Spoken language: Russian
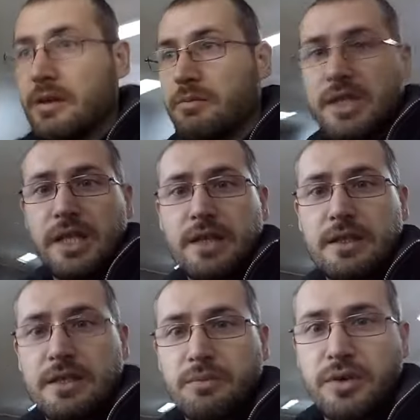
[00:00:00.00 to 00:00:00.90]
Батареи
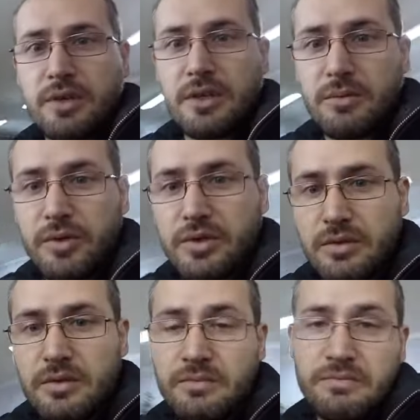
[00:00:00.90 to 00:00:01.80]
до сих пор не
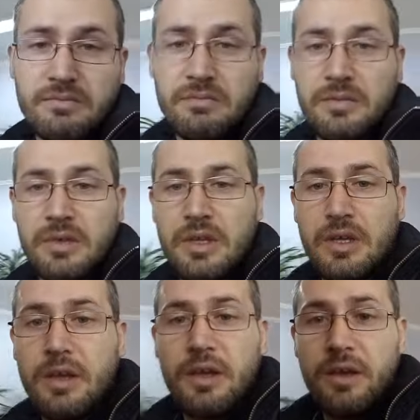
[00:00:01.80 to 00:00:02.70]
работают.
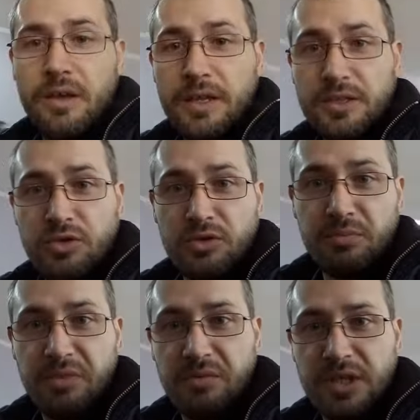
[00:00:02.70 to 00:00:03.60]
Есть еще
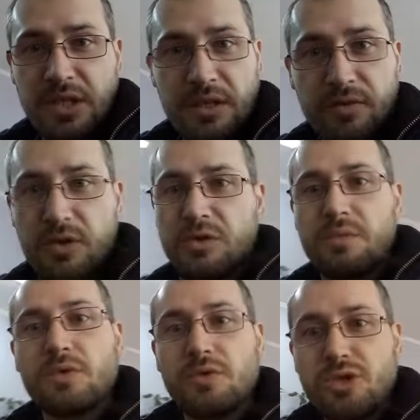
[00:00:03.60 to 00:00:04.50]
одно помещение, в
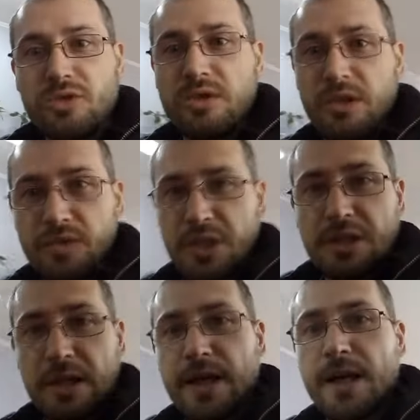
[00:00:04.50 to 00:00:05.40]
котором кушают
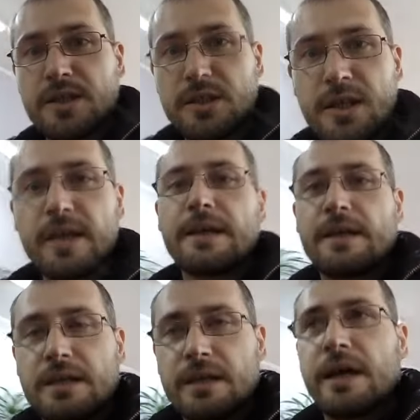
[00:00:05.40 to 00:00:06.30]
девушки, такая же
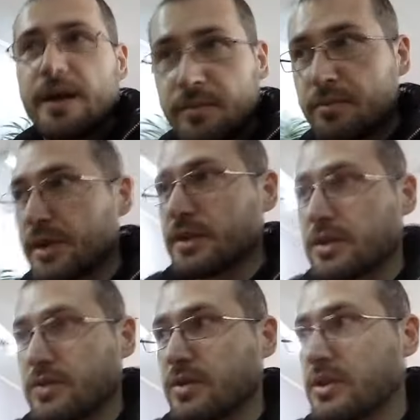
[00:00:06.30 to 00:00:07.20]
херня
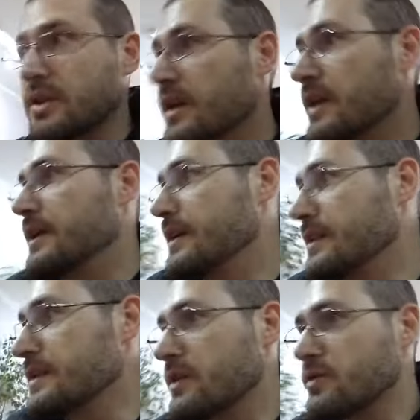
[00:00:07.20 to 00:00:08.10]
происходит. Я
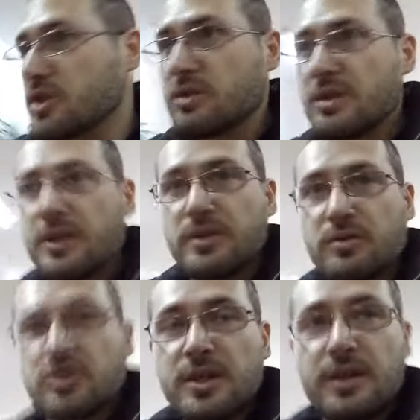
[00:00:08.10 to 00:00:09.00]
не знаю уже, что делать.
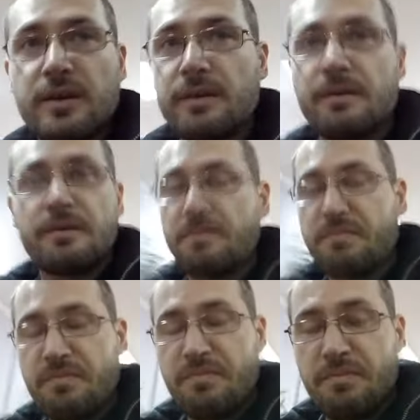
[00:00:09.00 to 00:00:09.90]
Уже
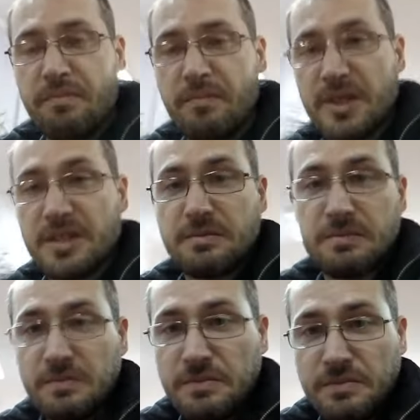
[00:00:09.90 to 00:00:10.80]
раз...
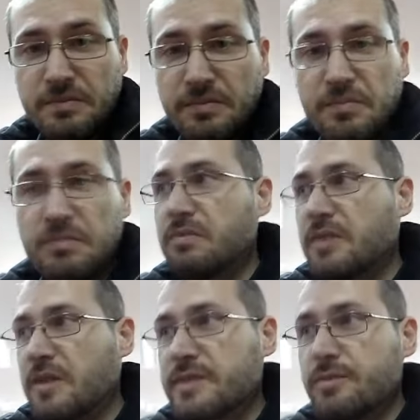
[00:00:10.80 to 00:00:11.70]

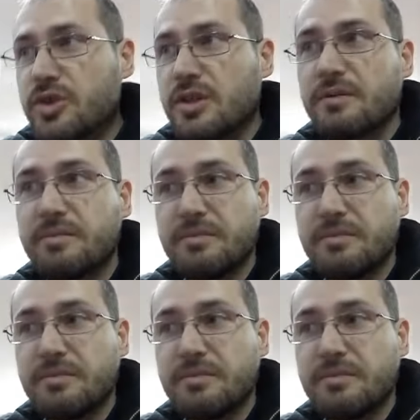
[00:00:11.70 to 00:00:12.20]
невозможно.